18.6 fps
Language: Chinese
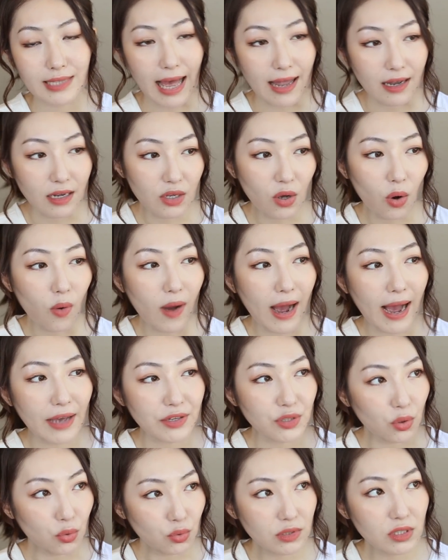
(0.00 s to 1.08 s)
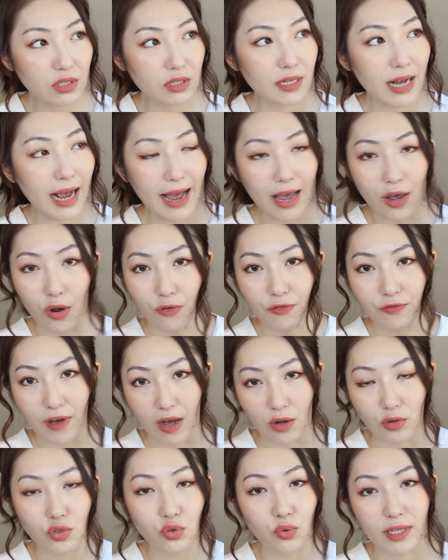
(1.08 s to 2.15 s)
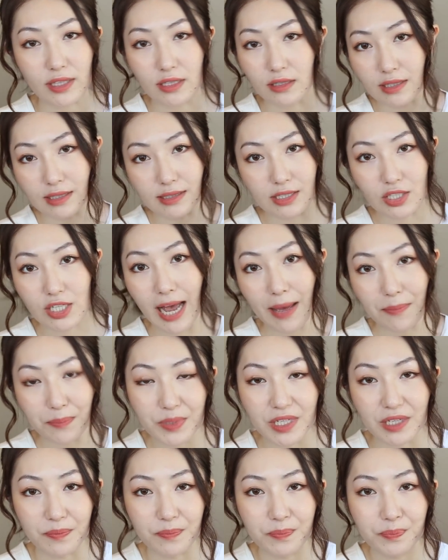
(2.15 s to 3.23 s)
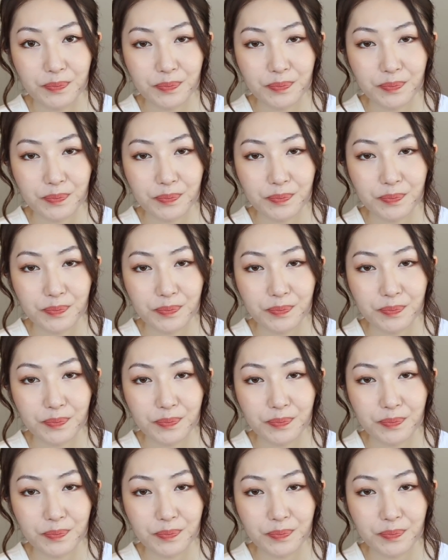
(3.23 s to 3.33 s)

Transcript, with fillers: 残留啊、油脂啊，还有防水的那些产品，